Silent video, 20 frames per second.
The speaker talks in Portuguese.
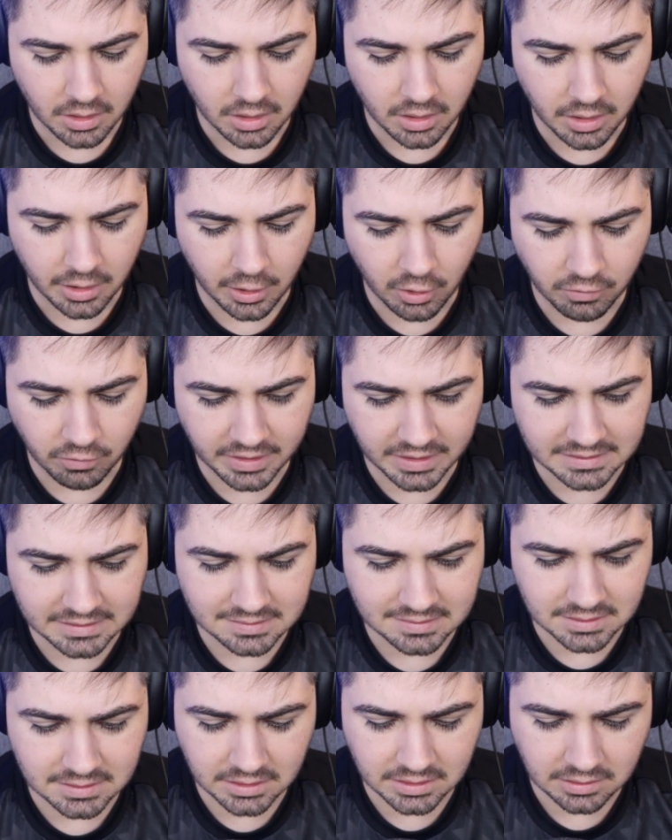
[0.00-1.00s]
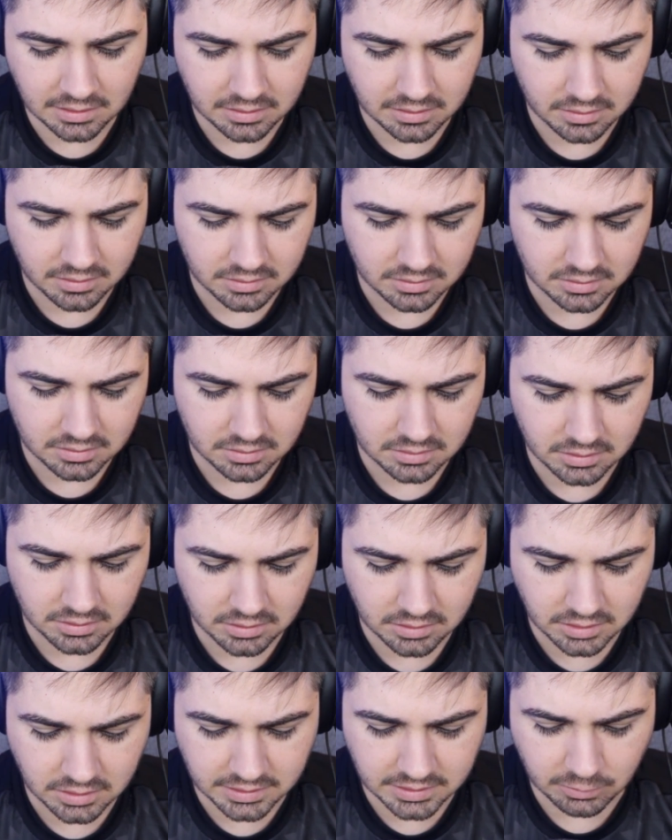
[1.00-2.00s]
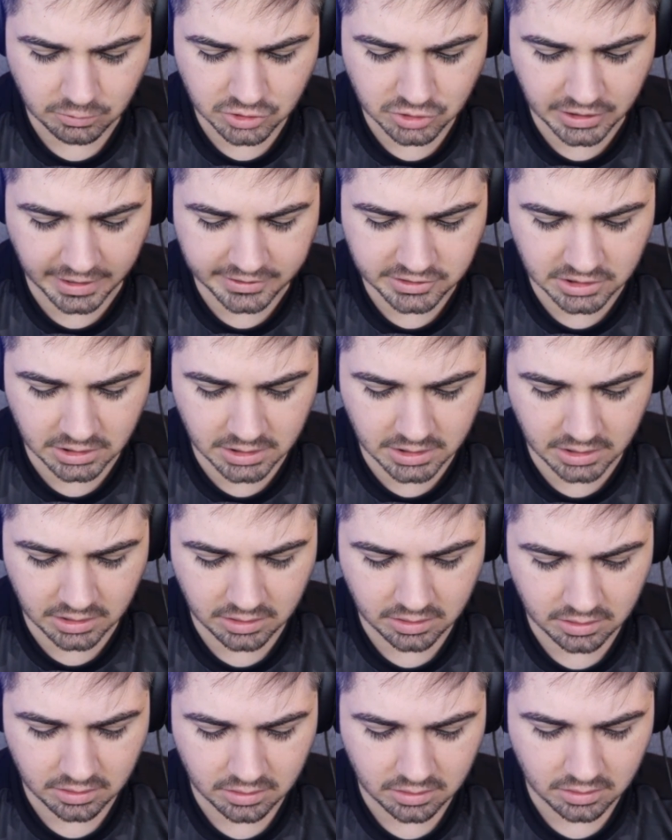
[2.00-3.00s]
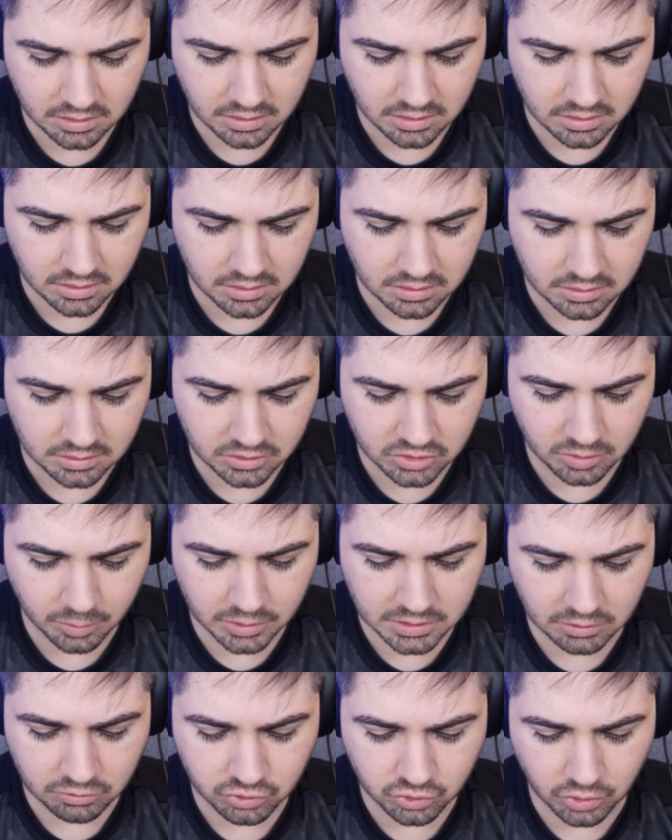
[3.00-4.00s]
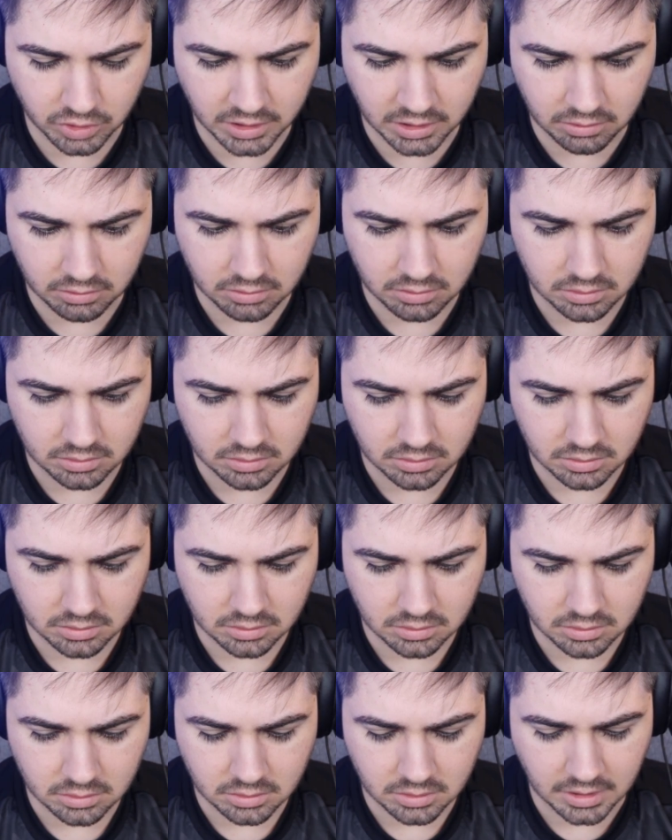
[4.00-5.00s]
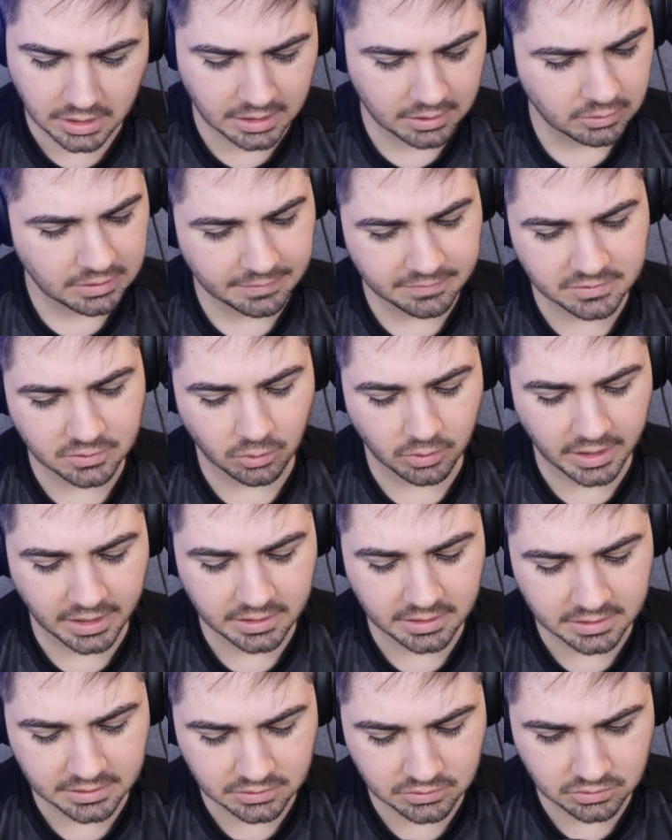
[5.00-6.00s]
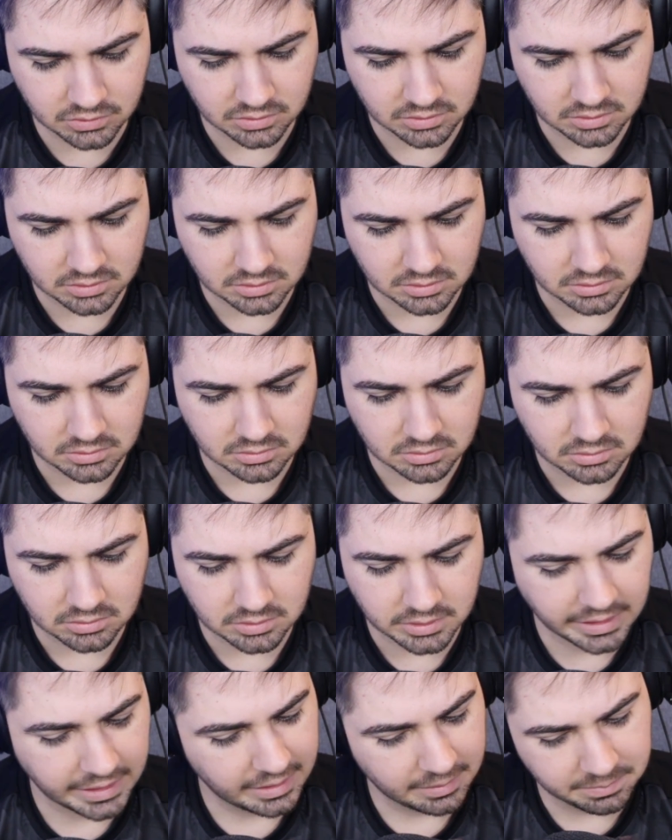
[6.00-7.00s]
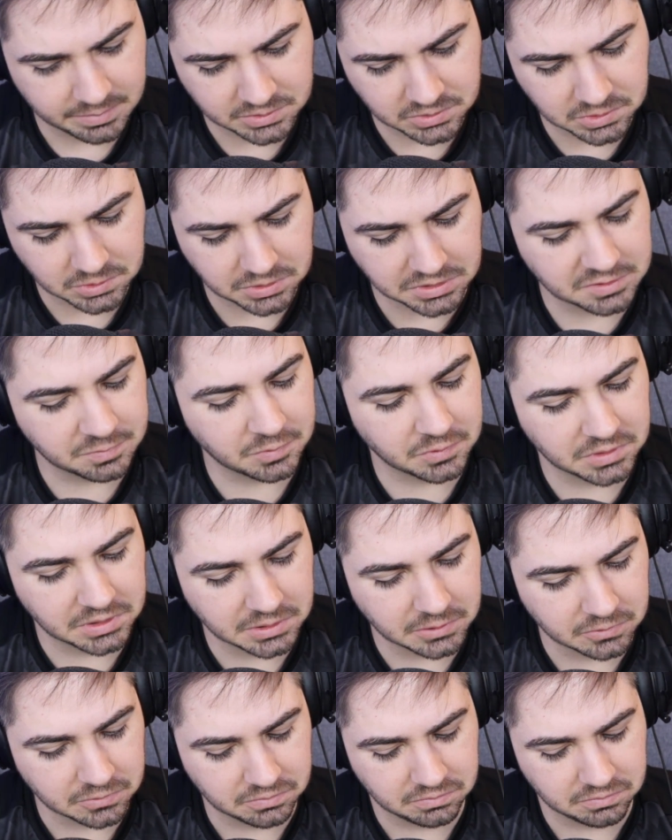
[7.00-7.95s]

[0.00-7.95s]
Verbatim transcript: Eu venci. E tem um chat aqui. Deixa eu botar um chorinho. Ah, não deve ser online isso. É, a pessoa não respondeu.